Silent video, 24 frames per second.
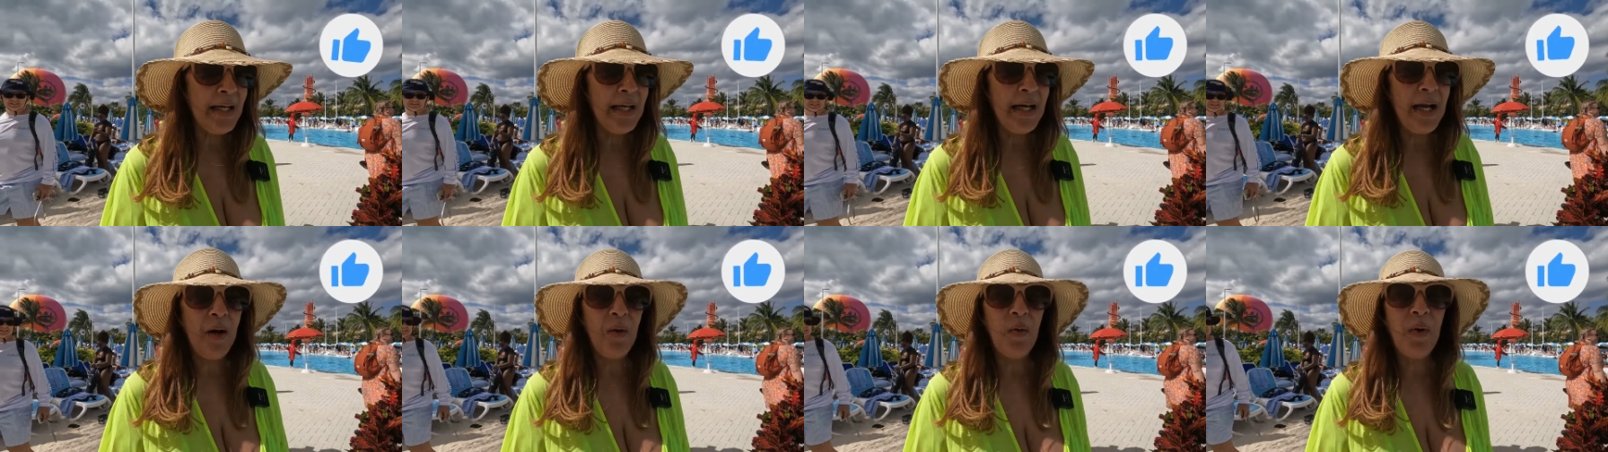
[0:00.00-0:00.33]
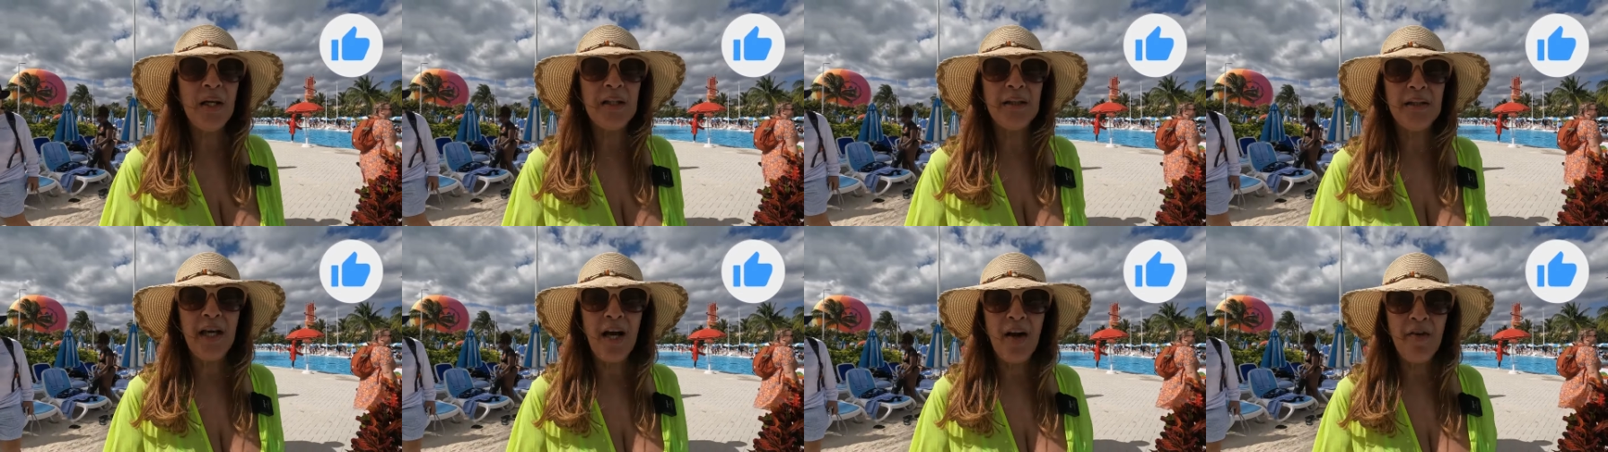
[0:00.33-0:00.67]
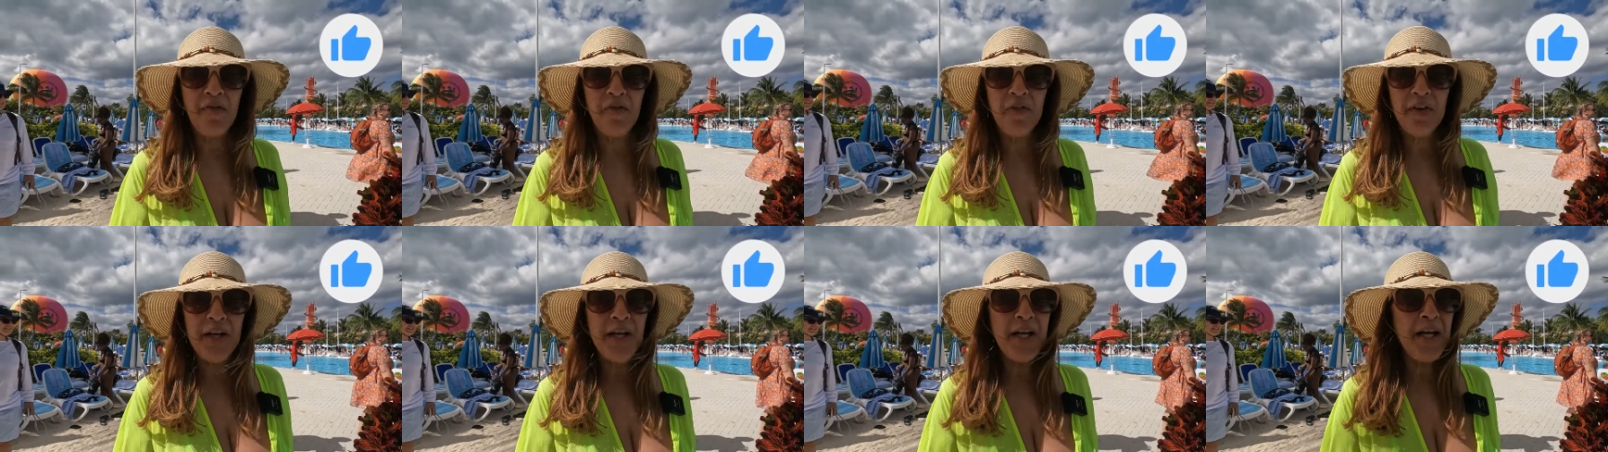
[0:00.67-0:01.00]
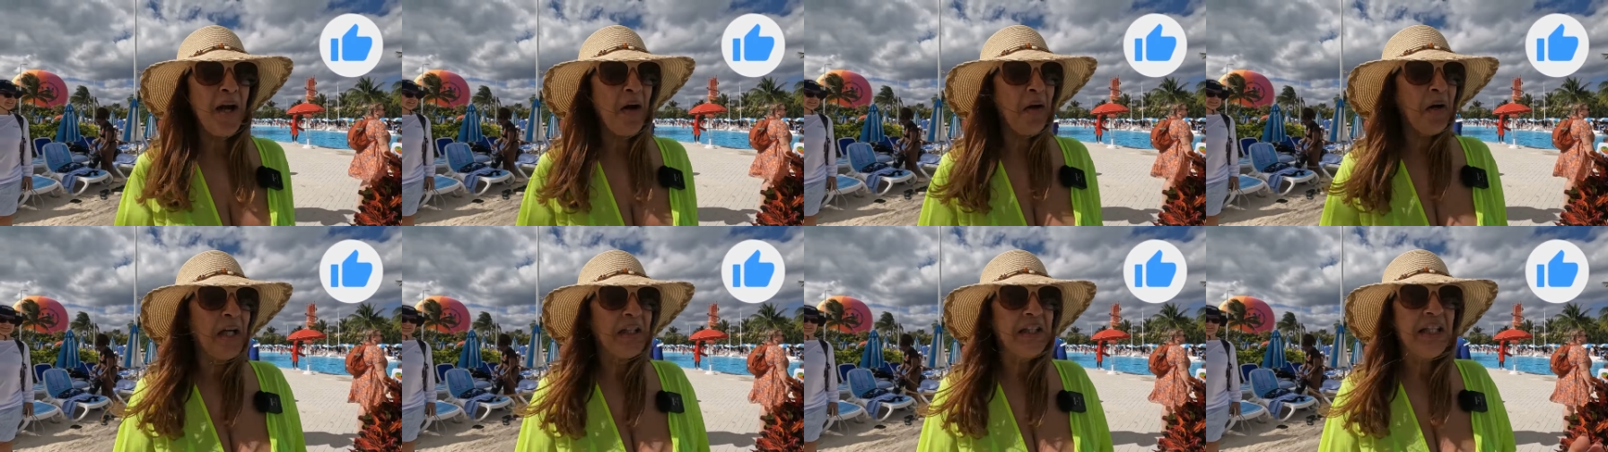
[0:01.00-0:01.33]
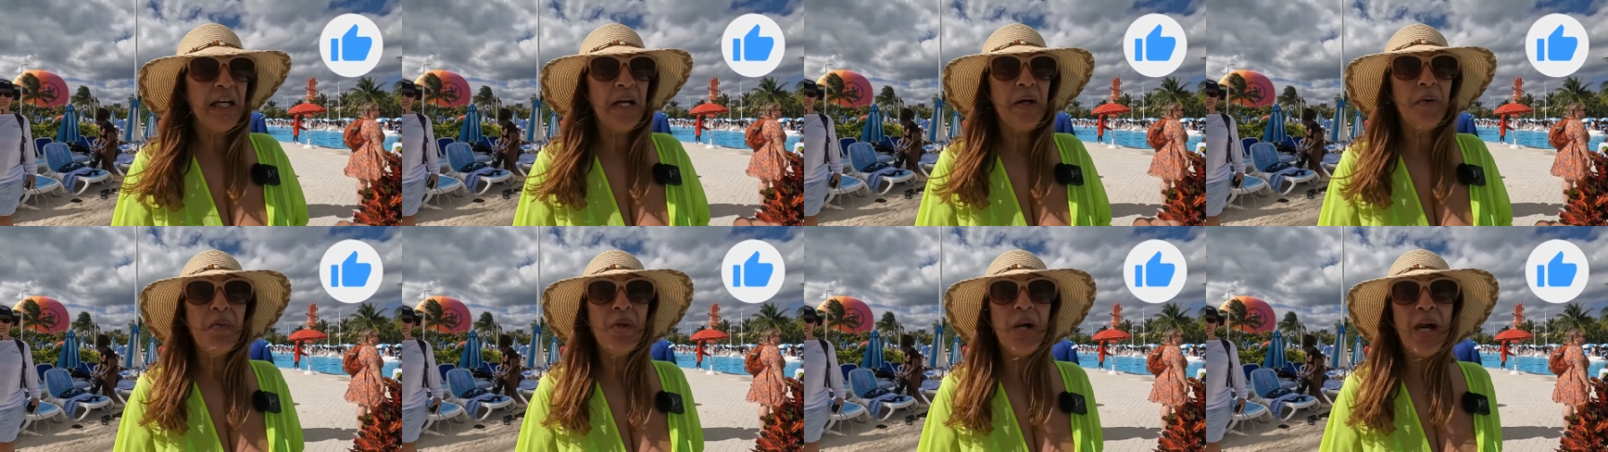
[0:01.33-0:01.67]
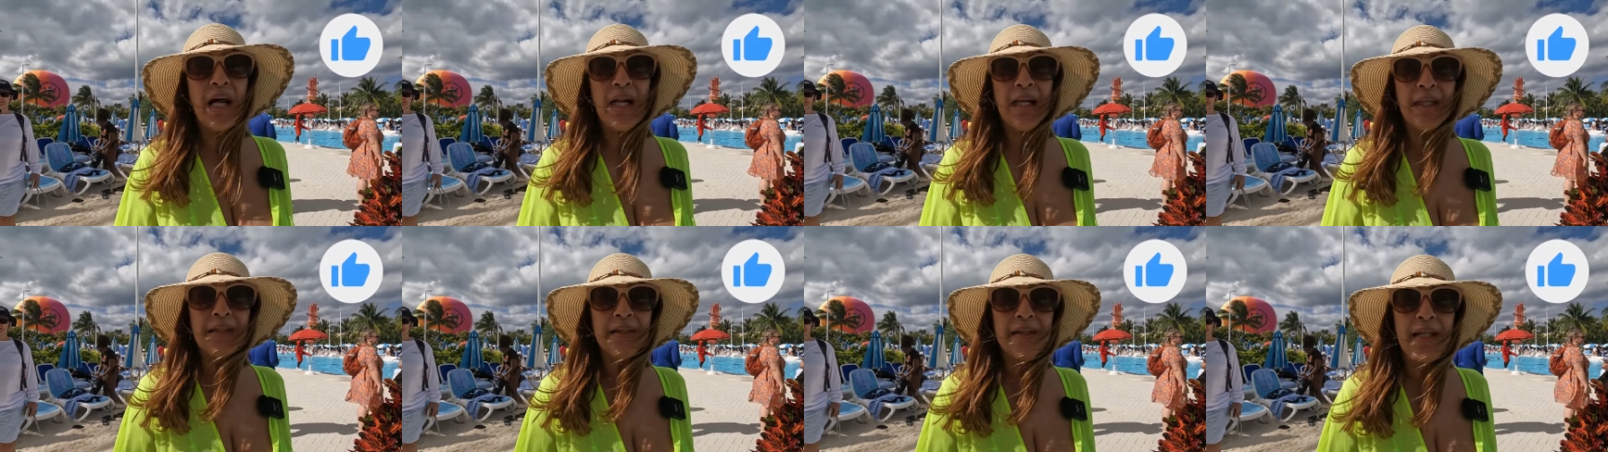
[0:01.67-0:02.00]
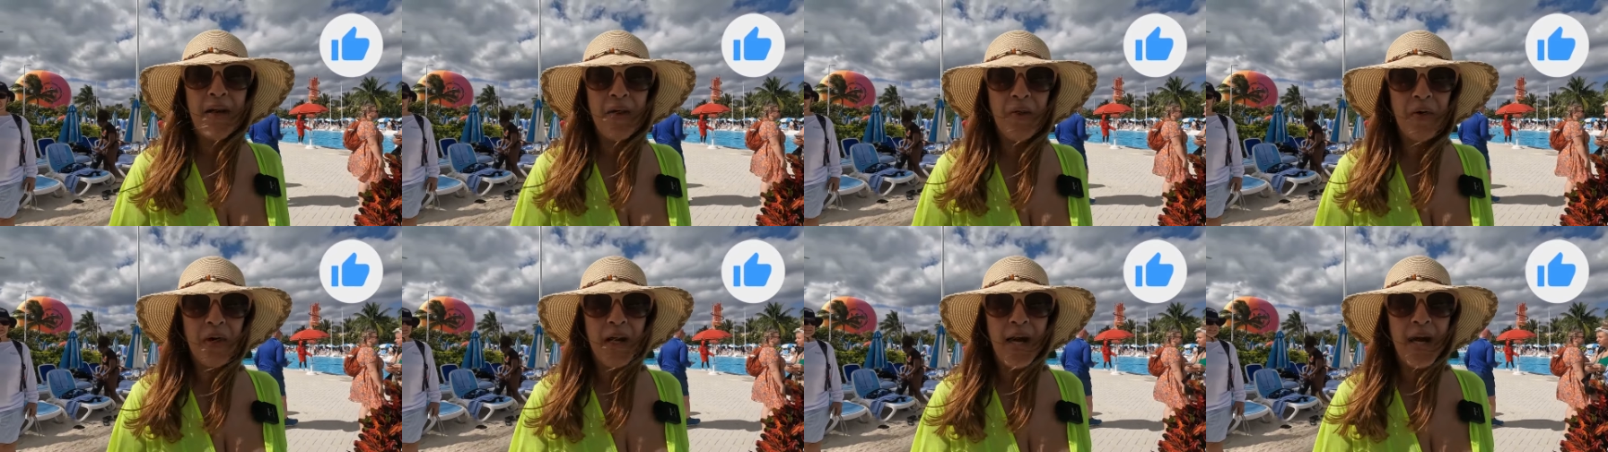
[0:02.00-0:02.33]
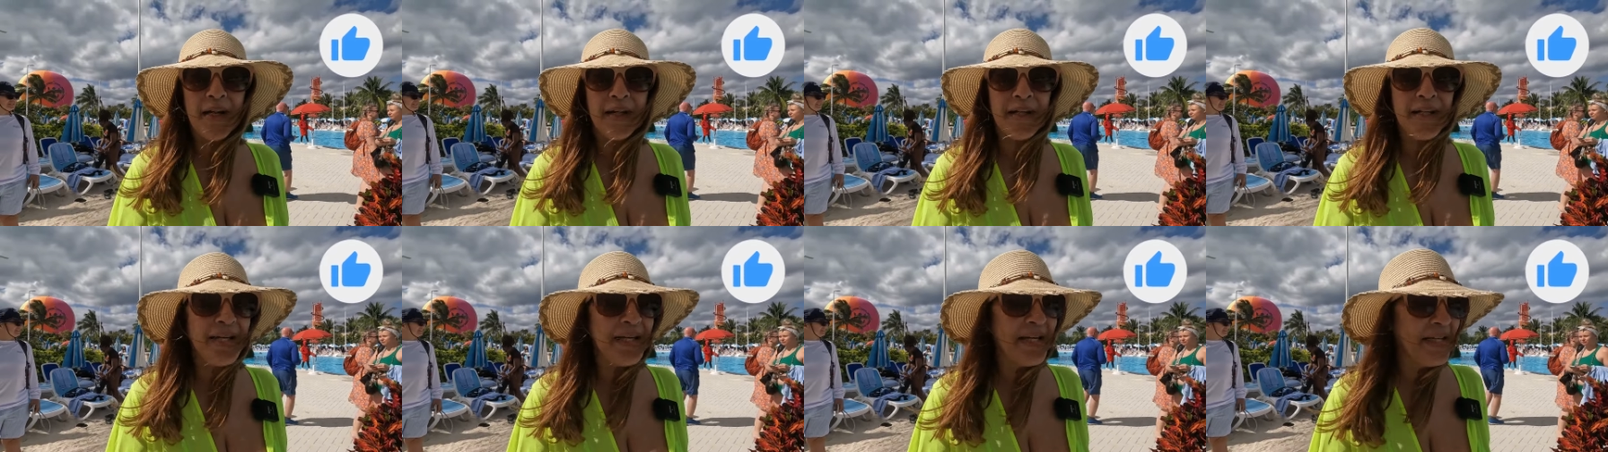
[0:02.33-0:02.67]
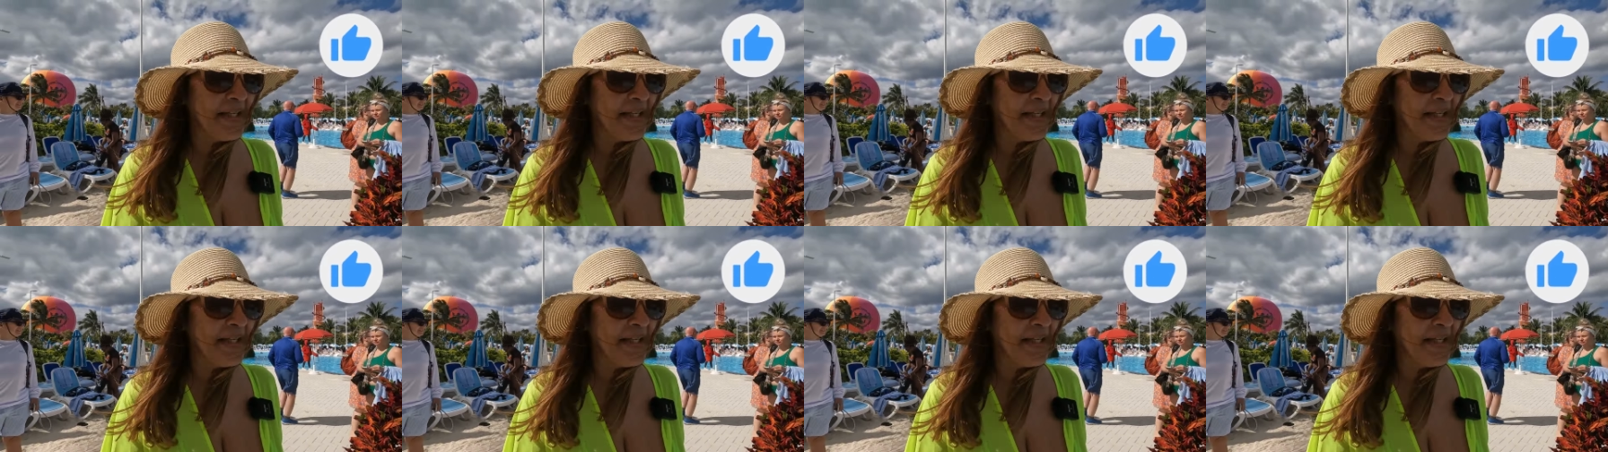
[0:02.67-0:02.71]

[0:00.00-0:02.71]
el agua está fría o le tienen un calentador aquí.